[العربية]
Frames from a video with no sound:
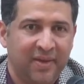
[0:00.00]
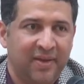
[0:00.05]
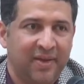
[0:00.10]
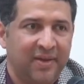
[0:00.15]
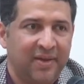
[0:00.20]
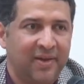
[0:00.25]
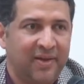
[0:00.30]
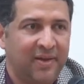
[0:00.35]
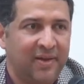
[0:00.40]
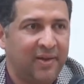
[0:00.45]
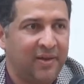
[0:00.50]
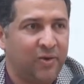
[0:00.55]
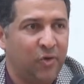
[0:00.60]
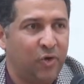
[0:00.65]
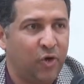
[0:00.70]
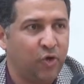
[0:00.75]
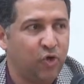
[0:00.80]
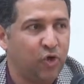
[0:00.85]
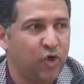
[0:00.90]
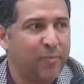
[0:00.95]

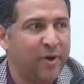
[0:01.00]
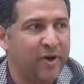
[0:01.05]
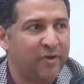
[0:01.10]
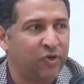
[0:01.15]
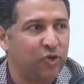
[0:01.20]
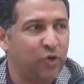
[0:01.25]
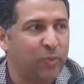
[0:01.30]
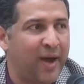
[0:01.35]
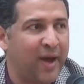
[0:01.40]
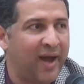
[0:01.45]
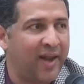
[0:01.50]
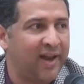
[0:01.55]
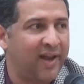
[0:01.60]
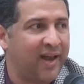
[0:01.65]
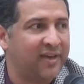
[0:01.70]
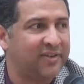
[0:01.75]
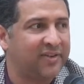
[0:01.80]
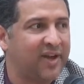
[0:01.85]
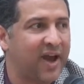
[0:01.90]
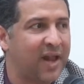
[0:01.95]
الحدود مرسومه
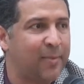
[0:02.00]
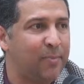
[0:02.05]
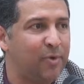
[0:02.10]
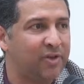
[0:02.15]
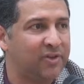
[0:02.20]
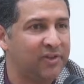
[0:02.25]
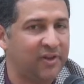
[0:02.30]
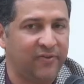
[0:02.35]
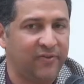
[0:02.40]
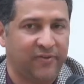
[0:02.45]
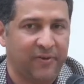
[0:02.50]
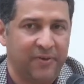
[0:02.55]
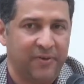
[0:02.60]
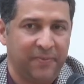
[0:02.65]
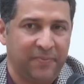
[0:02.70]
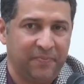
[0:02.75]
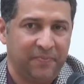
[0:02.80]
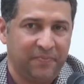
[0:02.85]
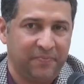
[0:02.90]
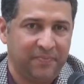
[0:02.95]
على اشكال مختلفه
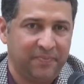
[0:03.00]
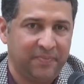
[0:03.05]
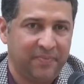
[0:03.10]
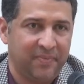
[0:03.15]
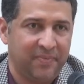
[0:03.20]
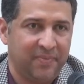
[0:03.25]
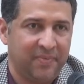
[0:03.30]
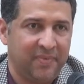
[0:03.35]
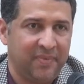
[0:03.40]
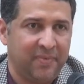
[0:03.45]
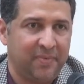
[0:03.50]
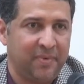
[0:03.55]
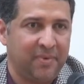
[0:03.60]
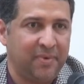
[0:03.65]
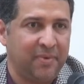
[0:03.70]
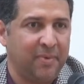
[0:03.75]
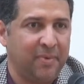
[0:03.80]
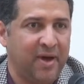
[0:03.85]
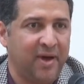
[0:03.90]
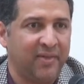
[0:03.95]

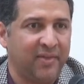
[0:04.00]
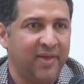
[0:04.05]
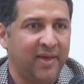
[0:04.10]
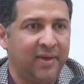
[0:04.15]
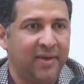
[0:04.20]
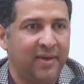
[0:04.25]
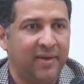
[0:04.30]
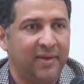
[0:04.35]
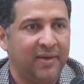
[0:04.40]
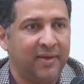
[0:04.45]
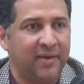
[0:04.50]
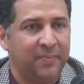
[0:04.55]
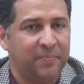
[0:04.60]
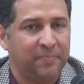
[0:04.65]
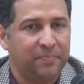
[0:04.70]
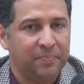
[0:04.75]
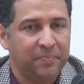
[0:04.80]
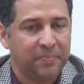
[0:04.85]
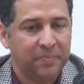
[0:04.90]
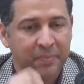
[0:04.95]
بعضها
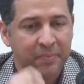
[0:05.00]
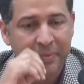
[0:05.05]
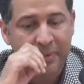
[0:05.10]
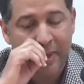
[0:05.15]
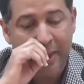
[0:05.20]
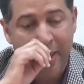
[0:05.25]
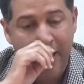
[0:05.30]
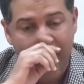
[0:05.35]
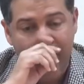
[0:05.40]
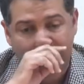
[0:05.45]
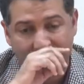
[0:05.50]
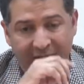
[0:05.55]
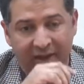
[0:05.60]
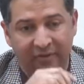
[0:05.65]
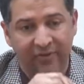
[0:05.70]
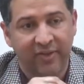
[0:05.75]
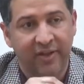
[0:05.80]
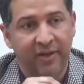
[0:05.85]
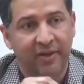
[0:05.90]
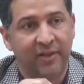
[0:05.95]
احنا
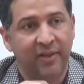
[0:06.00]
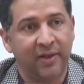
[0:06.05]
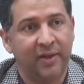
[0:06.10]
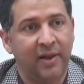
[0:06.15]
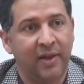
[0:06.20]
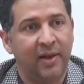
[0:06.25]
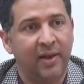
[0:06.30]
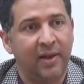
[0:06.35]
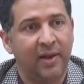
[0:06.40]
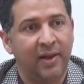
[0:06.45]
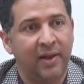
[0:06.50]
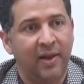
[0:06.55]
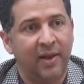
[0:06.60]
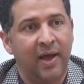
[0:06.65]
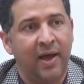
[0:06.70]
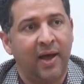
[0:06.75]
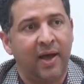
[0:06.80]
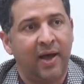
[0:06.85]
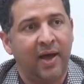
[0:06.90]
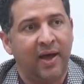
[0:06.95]
نفترض ان
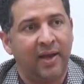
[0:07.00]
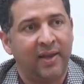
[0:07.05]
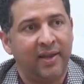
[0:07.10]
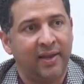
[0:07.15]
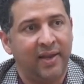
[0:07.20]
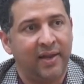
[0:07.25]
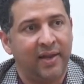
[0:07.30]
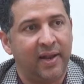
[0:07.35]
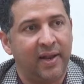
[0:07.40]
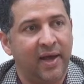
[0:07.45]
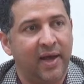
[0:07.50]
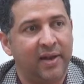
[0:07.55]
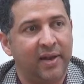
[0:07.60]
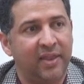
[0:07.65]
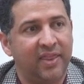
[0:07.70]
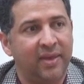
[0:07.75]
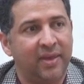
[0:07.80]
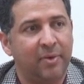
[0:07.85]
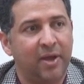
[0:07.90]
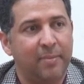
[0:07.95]
حاليا
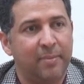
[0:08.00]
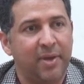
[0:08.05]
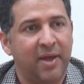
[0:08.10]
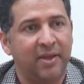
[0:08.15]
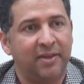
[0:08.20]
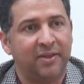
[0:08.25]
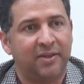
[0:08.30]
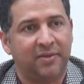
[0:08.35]
الان 800